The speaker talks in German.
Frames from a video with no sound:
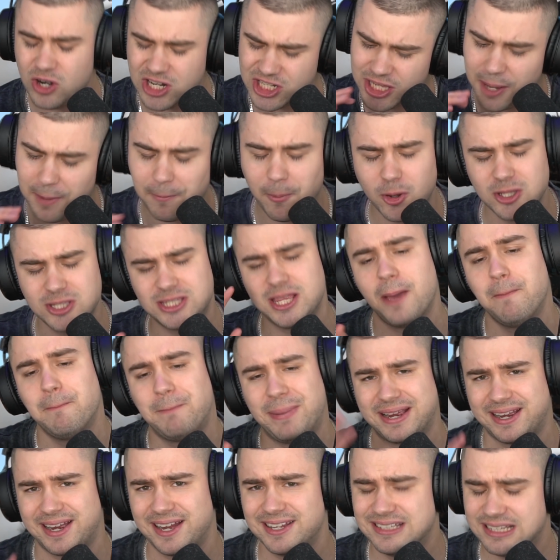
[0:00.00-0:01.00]
Und ich habe heute ein
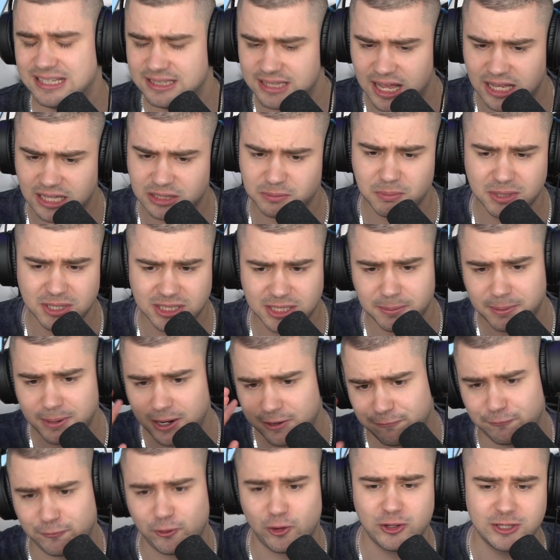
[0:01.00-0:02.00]
paar Kandidaten
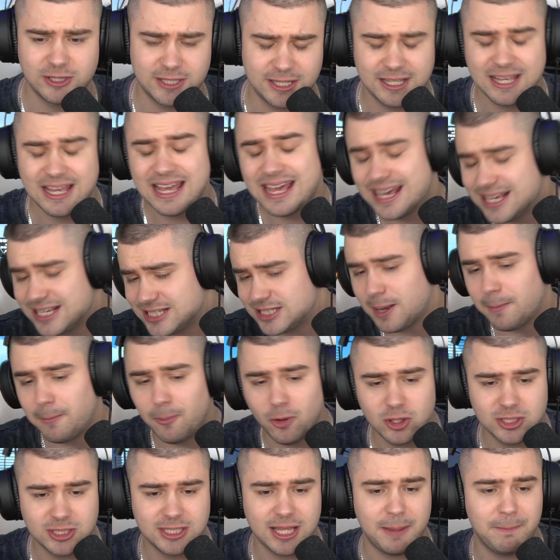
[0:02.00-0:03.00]
mitgebracht, Freunde. Ich
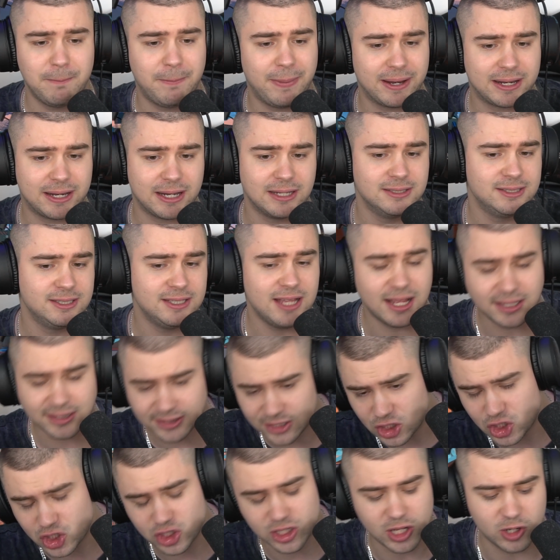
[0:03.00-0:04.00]
habe heute ein paar
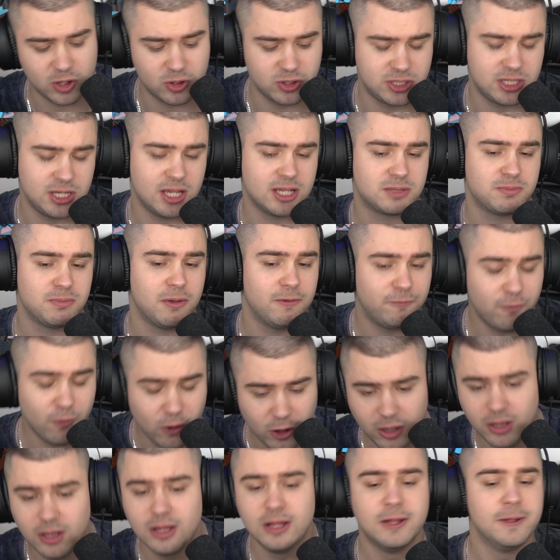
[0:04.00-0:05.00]
Kandidaten. Ich stelle euch sie erstmal
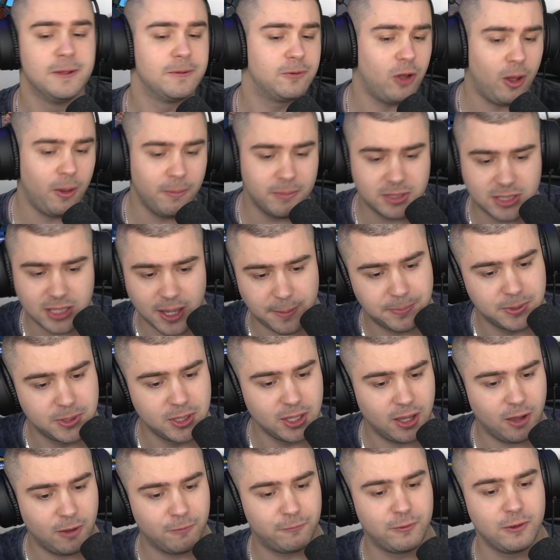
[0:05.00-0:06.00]
vor komm, ich habe
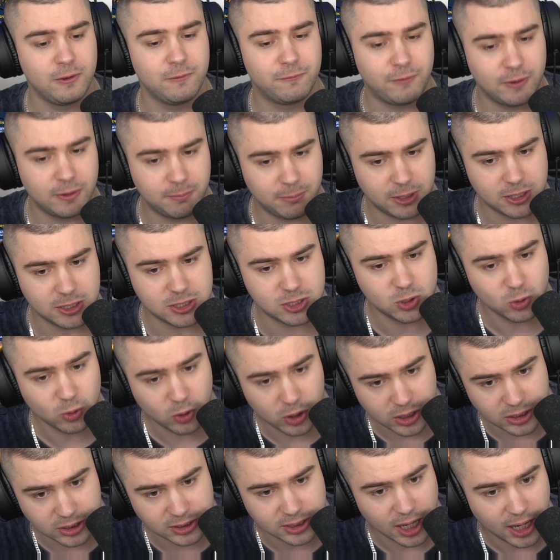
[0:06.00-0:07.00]
hier auf jeden Fall mal so
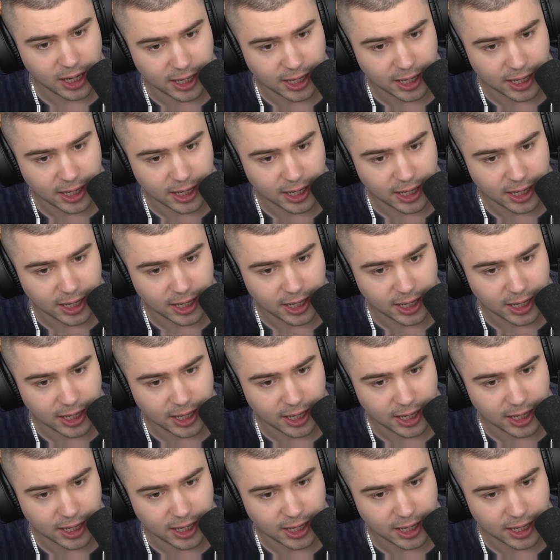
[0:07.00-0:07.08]
einen